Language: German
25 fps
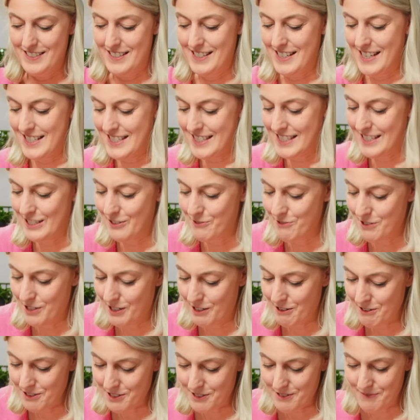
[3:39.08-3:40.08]
das sieht gut
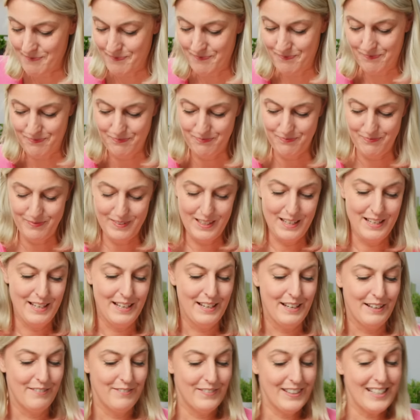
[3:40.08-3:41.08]
aus.
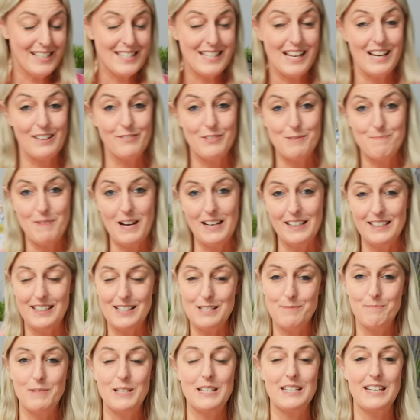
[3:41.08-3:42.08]
Wie gesagt, wir machen
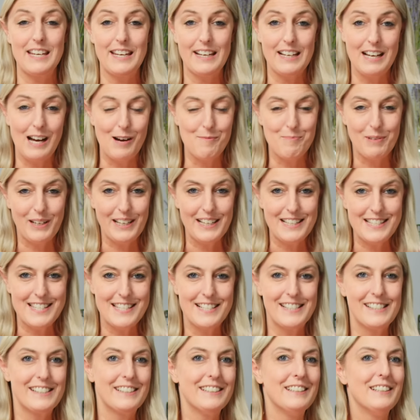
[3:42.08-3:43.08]
das mit
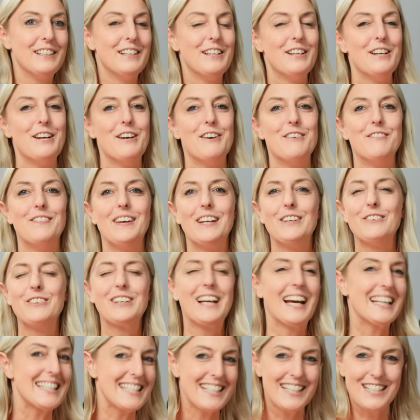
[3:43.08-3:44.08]
TK-Brezeln. Wenn du
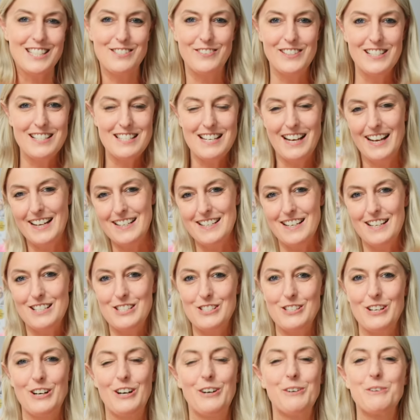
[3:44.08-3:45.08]
ganz, ganz viel Zeit
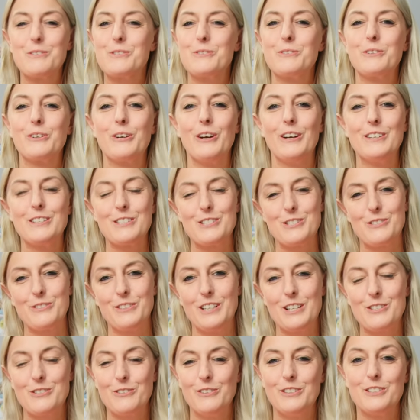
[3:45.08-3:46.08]
hast zu Hause, könntest du
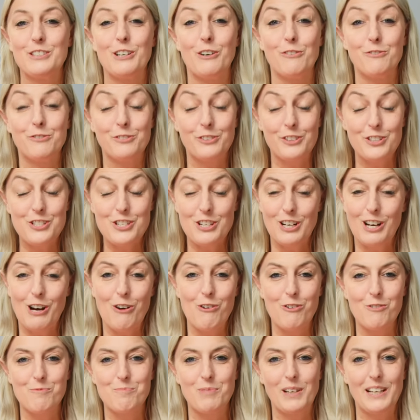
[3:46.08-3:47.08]
natürlich auch frische
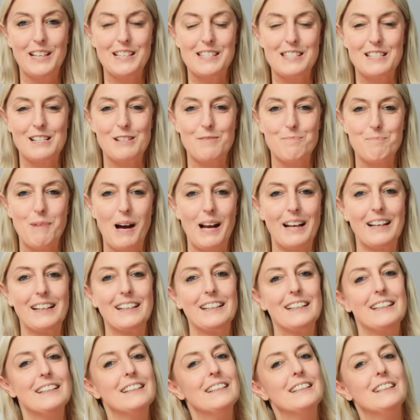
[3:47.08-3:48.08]
Laugenbrezeln
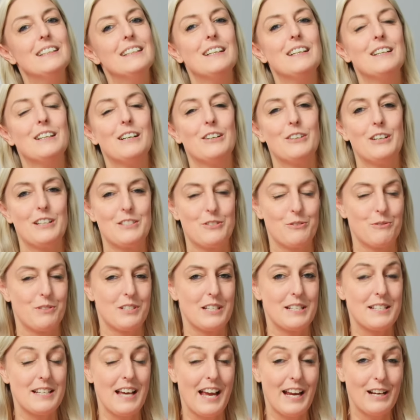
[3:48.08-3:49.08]
backen, also
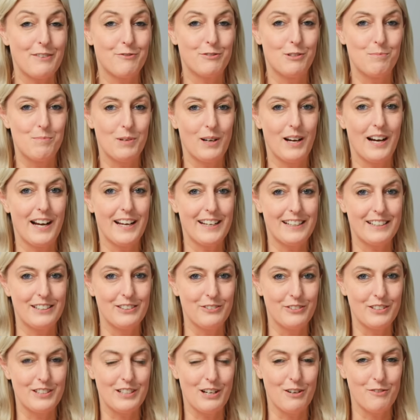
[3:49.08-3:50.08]
den Teig
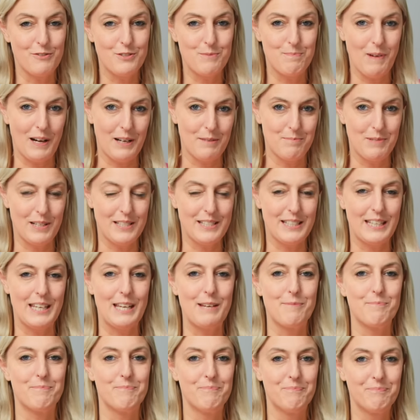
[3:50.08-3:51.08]
vorbereiten und aufs Backblech
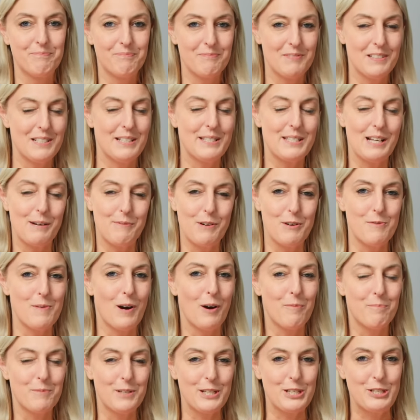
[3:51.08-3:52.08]
geben. Ist aber
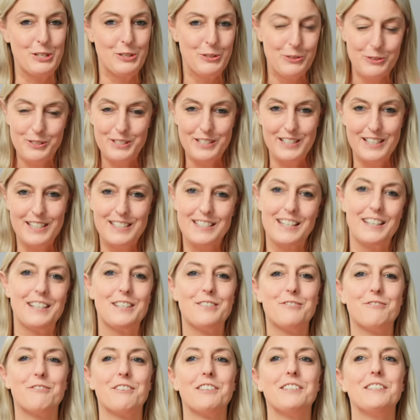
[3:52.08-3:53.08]
überhaupt nicht nötig, denn
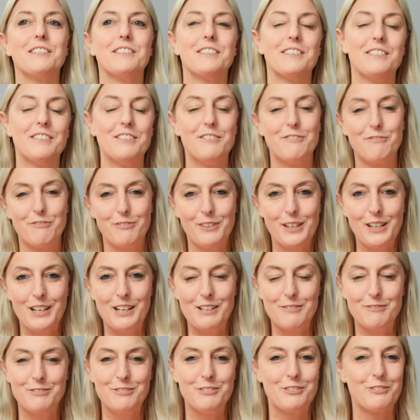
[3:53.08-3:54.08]
ich finde,
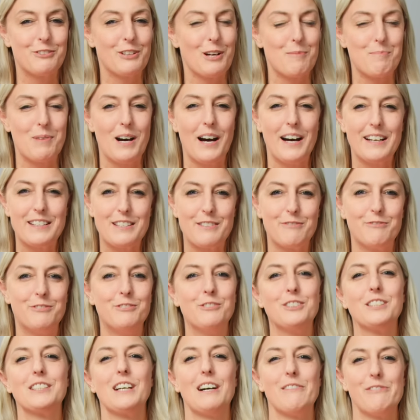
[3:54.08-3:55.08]
Fingerfood oder
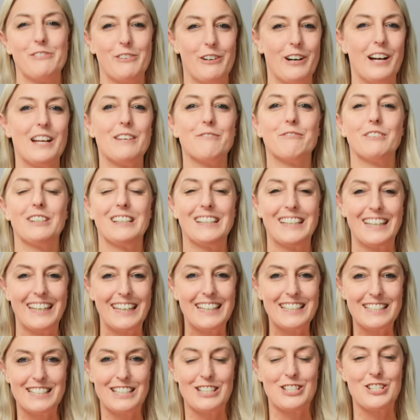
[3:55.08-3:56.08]
Partyfood darf auch einfach
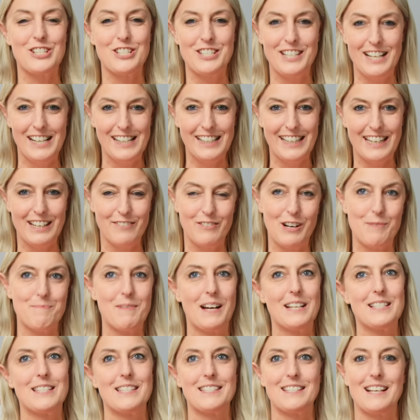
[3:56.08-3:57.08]
richtig schnell gehen, weil
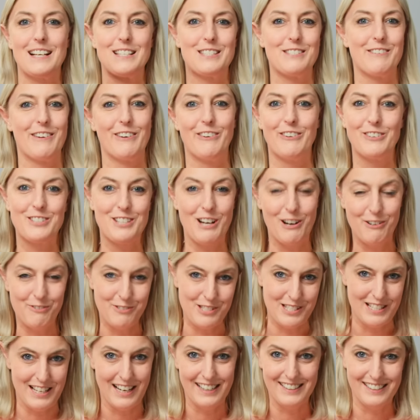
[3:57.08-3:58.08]
meistens hast du ja noch
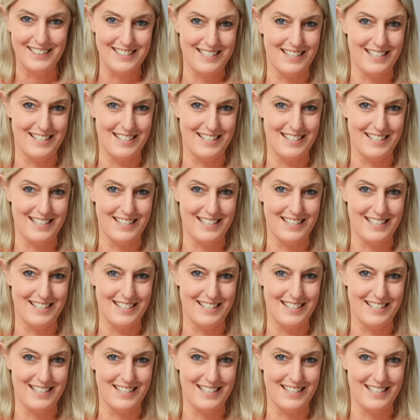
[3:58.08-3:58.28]
tausend andere